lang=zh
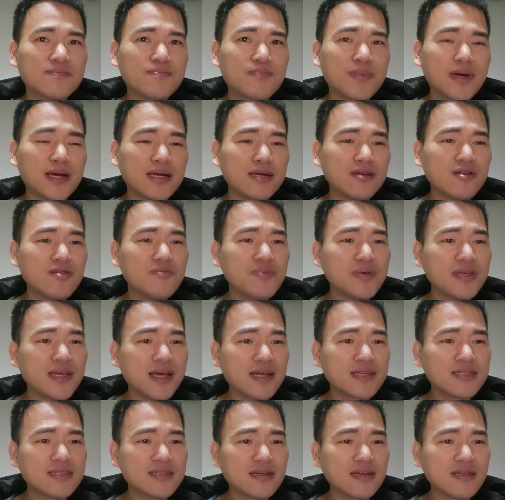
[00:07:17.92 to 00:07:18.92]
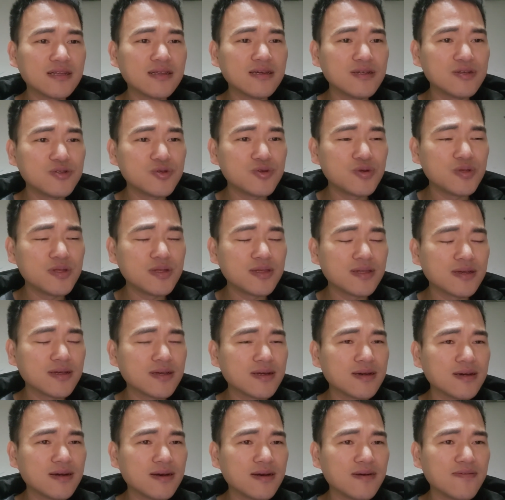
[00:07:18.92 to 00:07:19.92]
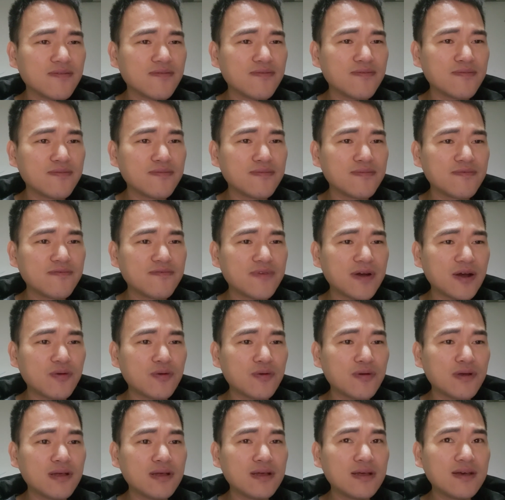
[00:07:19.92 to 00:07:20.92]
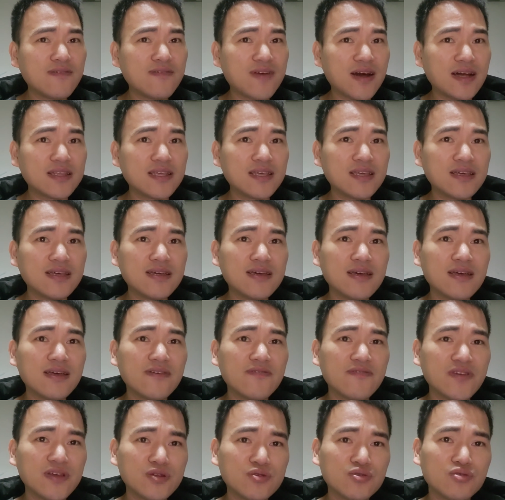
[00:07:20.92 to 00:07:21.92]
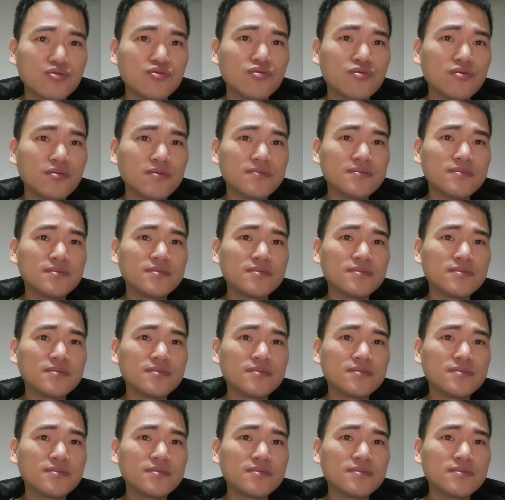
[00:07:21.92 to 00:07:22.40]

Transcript: 把哥伦比亚整个特区的那个法法庭给废除，